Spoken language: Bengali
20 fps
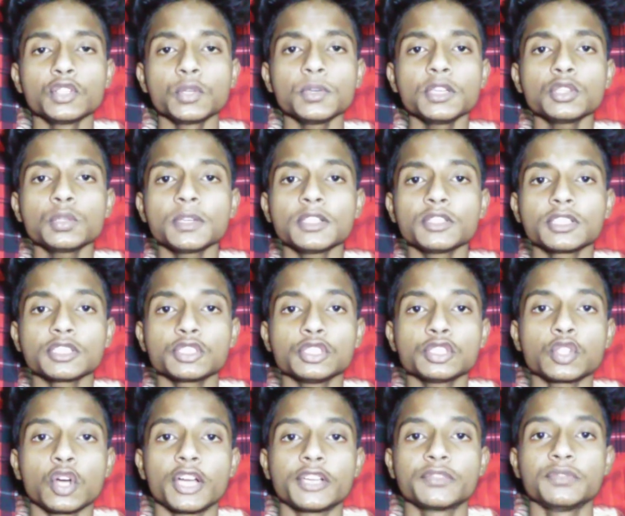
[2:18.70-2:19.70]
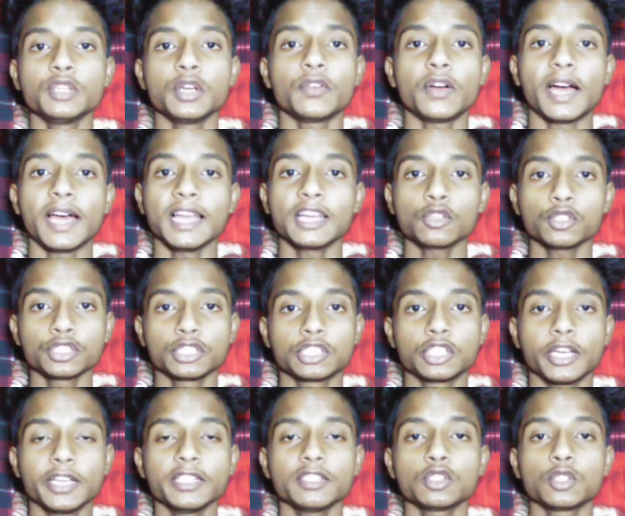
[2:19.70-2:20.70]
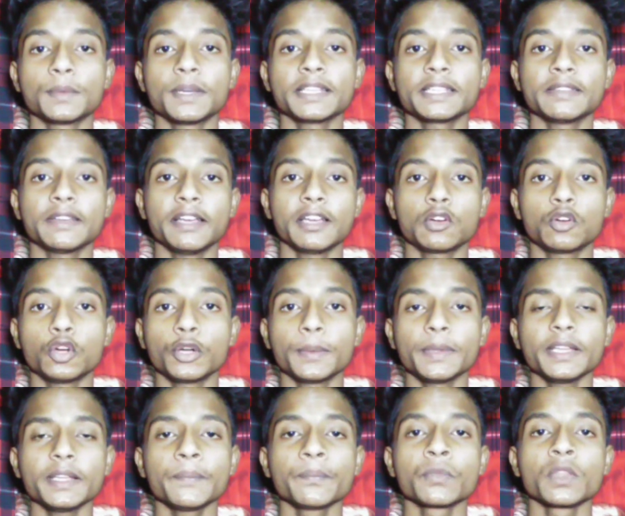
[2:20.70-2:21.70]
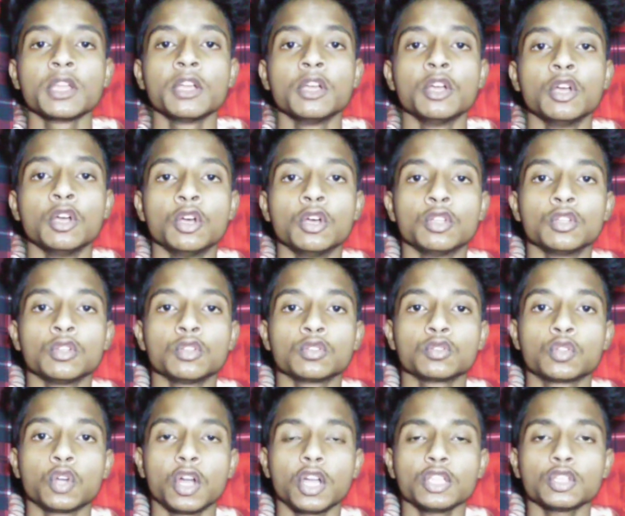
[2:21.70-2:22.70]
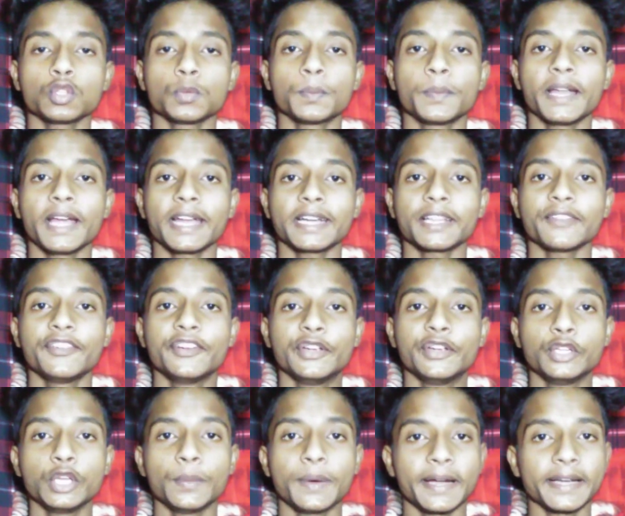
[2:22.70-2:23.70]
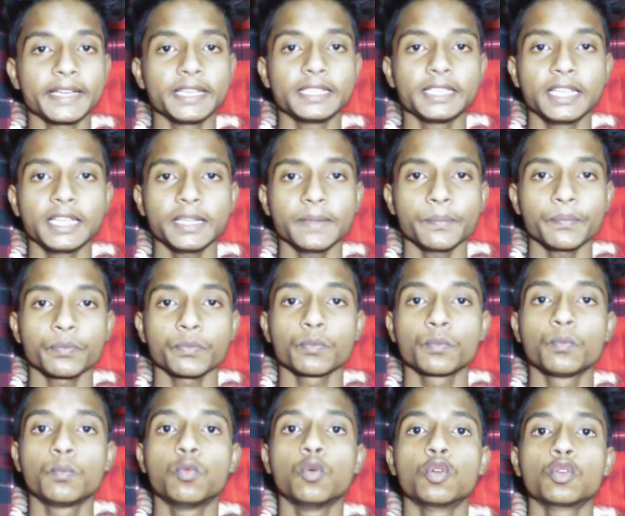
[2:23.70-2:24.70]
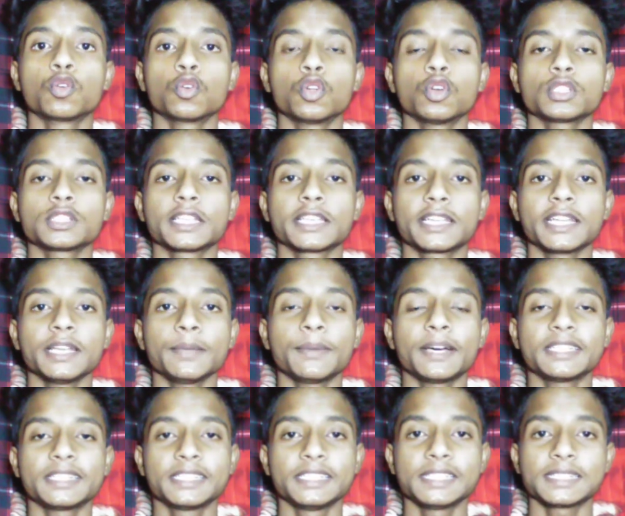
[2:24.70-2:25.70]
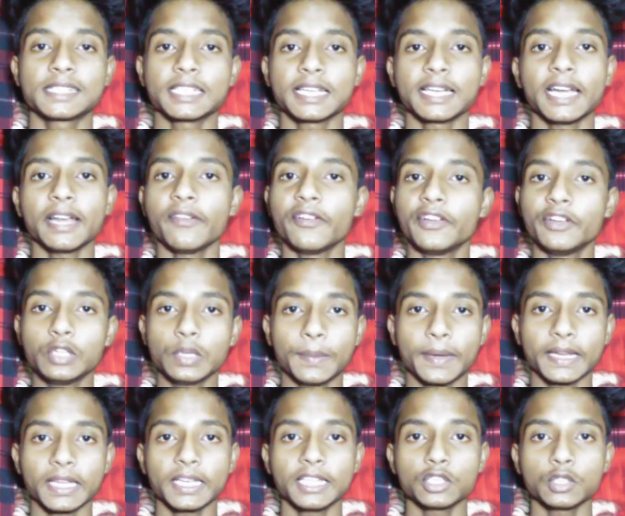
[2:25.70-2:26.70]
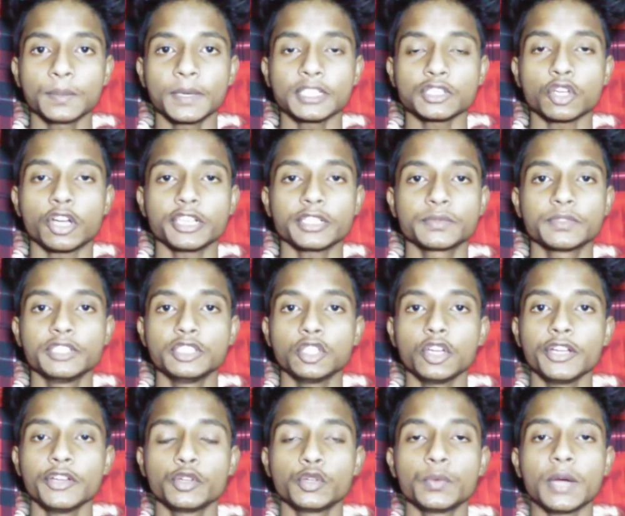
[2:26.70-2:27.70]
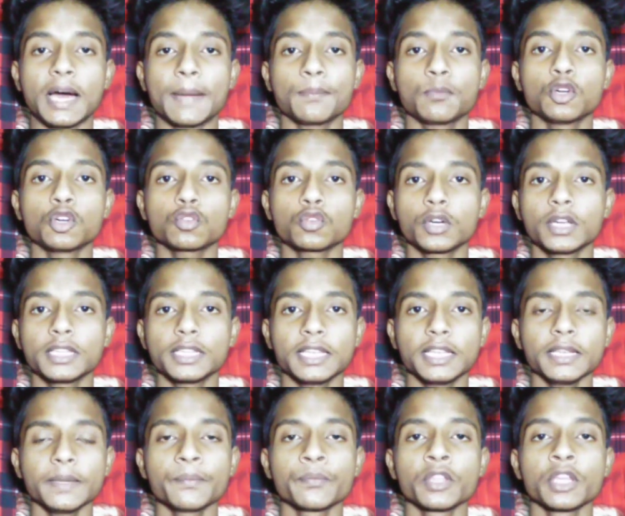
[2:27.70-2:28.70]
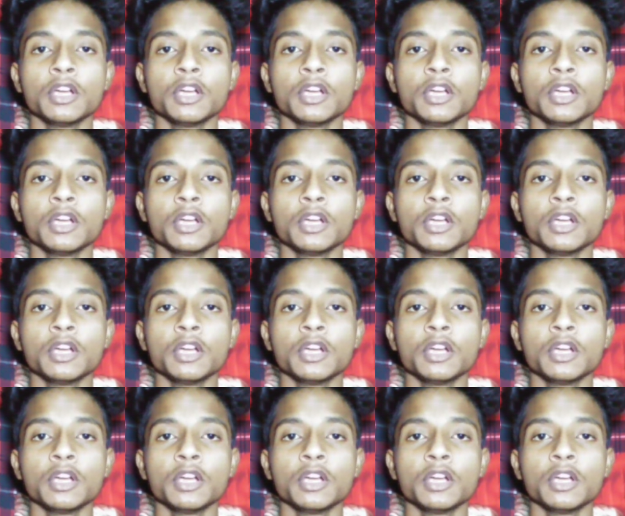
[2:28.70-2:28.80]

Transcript: তোমরা তোমাদেরকে যদি শর্টস ভিডিও ভাইরাল করতে হয় তোমরা কীভাবে করবে ধরো তোমরা একটা ভিডিও বানিয়ে দিলে পনেরো সেকেন্ড বা তিরিশ সেকেন্ড একটা ভিডিও বানালে তোমরা শর্টস ভিডিও ইউটিউবে আপলোড করে দিলে